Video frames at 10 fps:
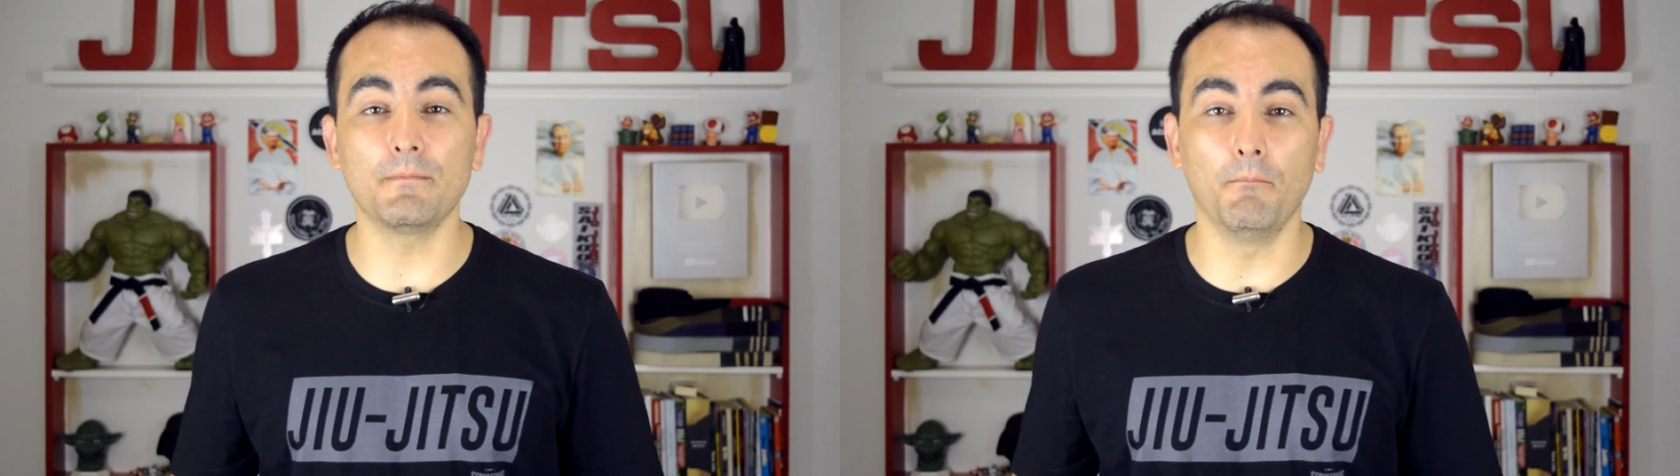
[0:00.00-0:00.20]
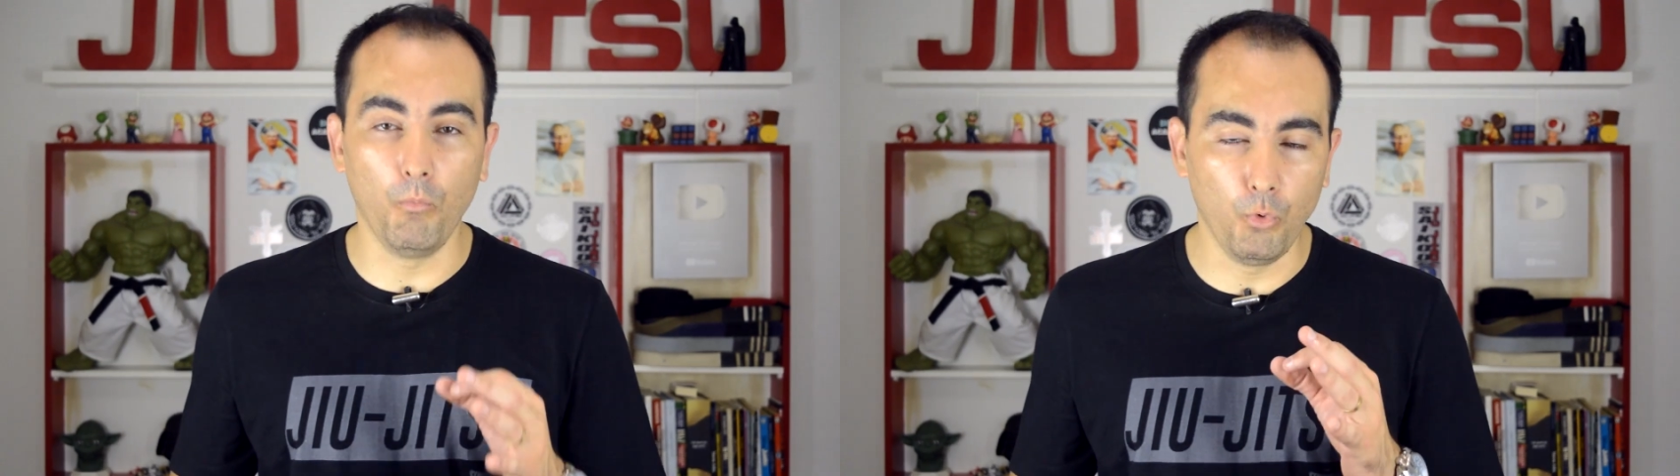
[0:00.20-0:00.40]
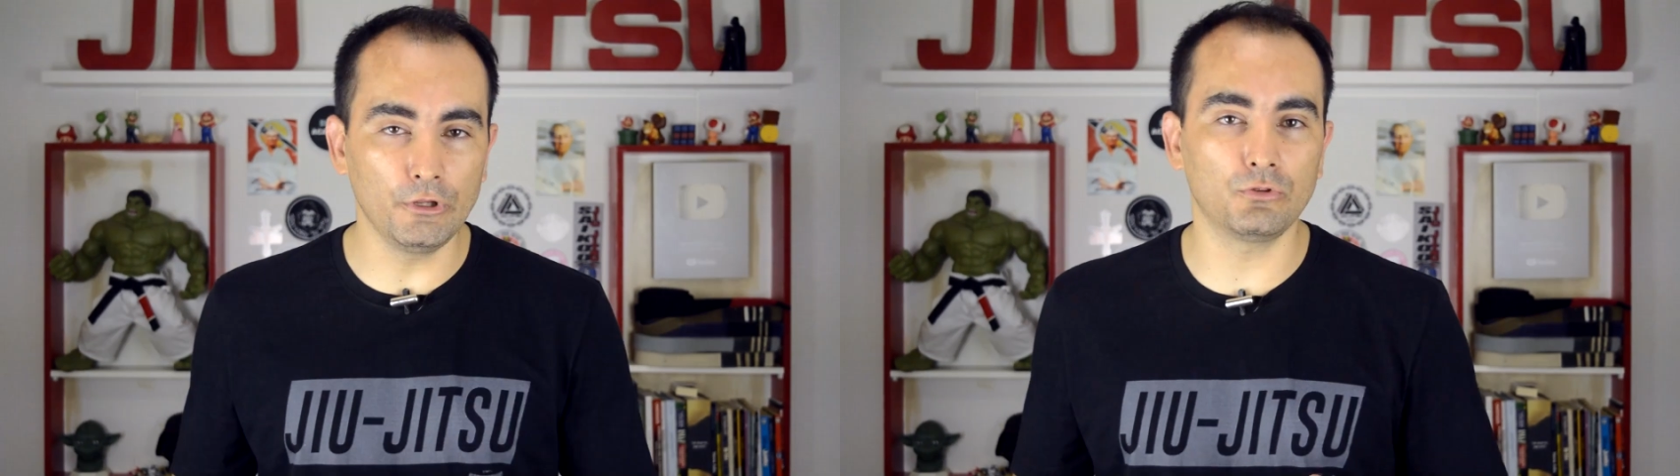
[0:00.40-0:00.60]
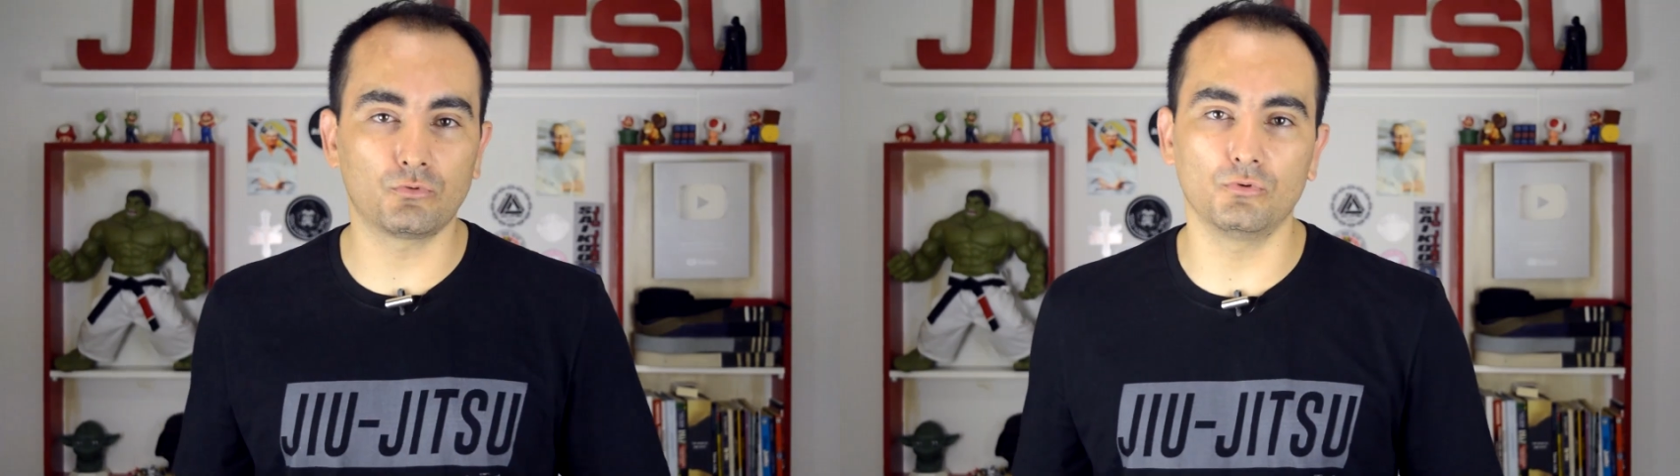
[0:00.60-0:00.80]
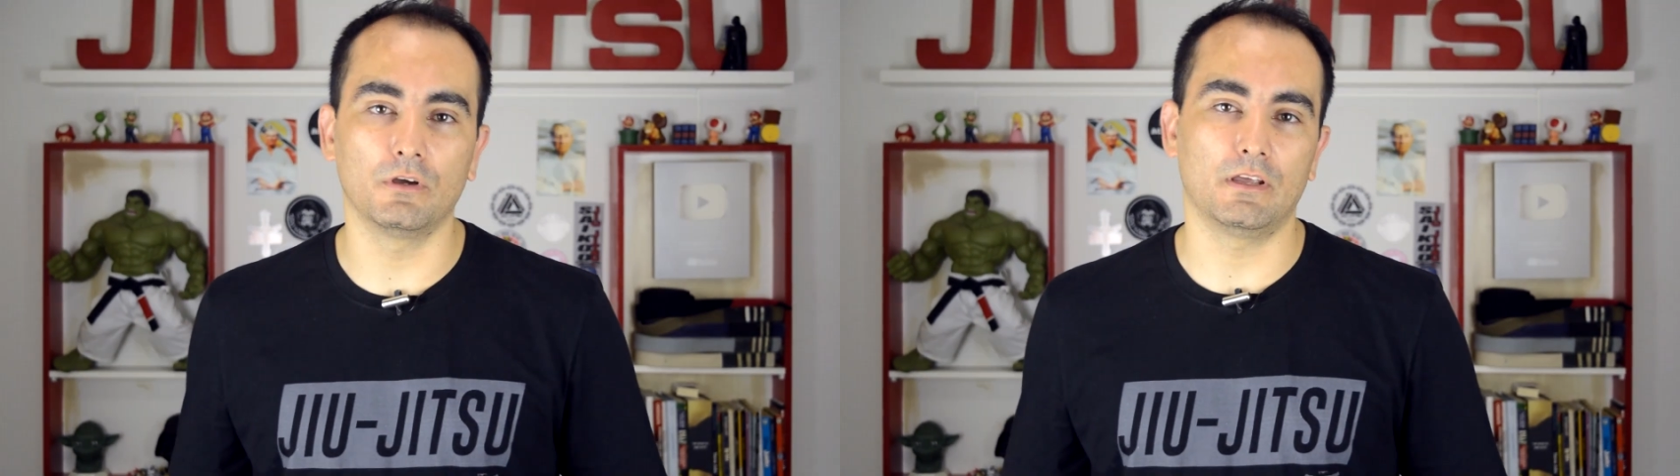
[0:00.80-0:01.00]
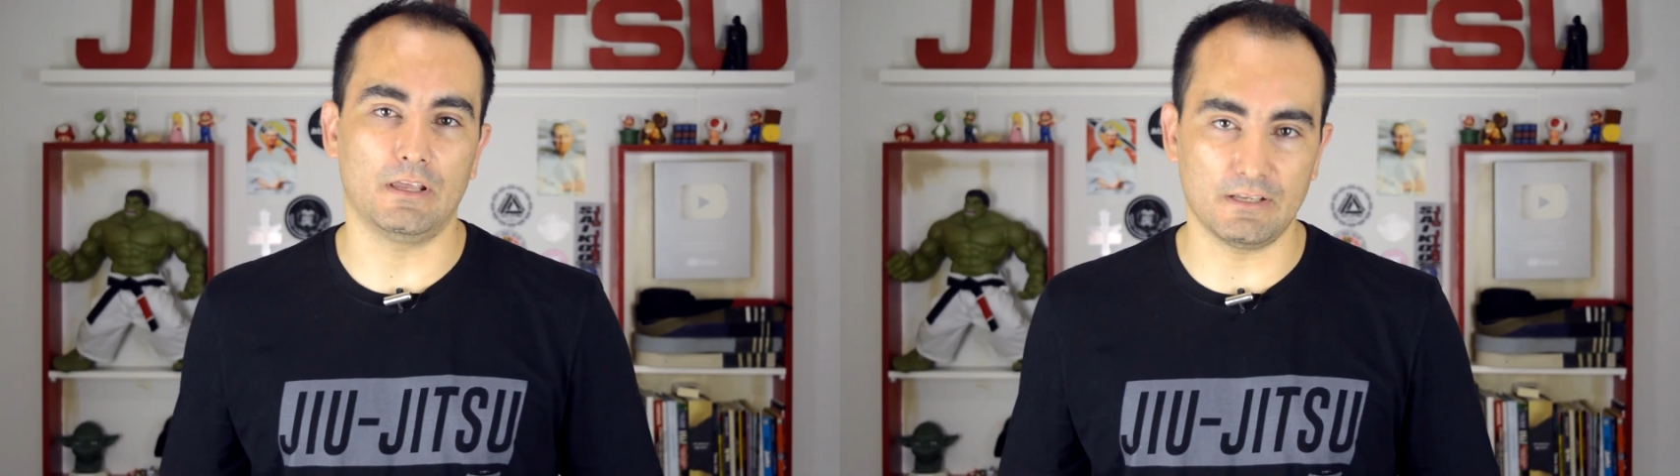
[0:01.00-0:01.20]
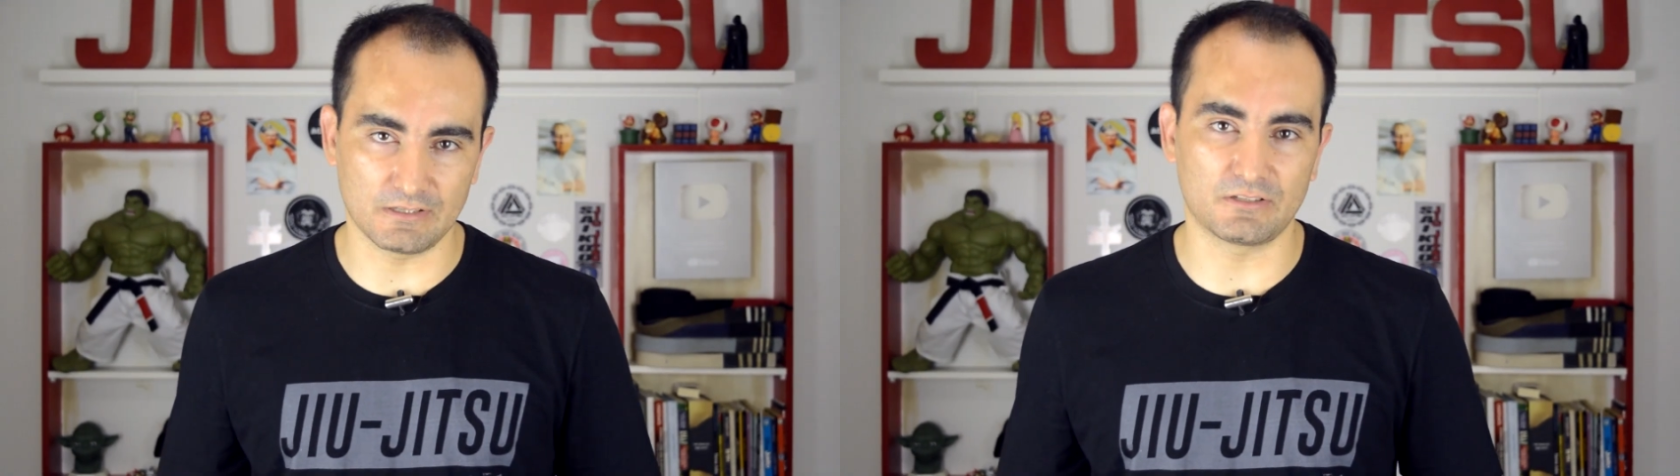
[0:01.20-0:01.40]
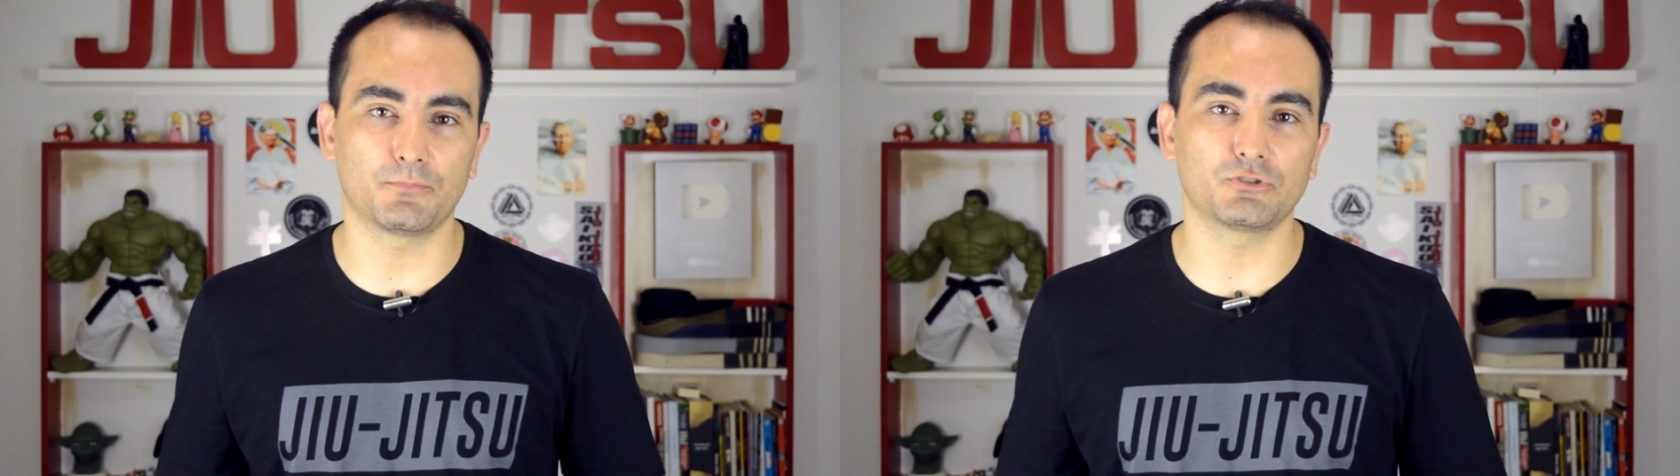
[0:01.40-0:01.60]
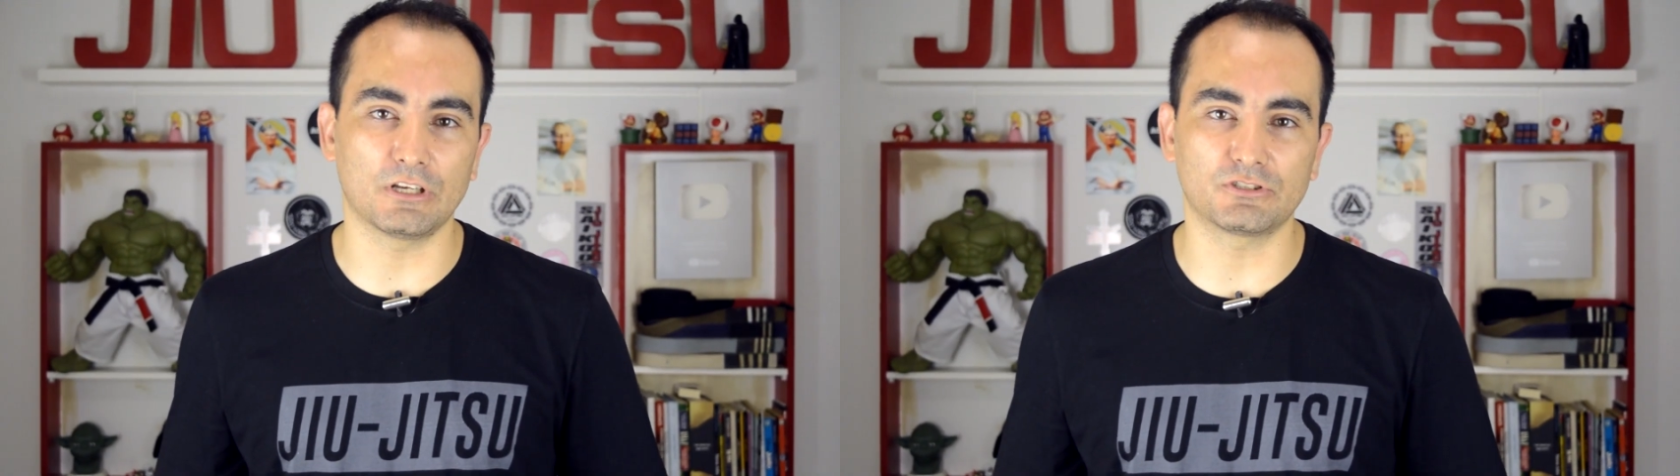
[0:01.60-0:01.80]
muito esse tipo de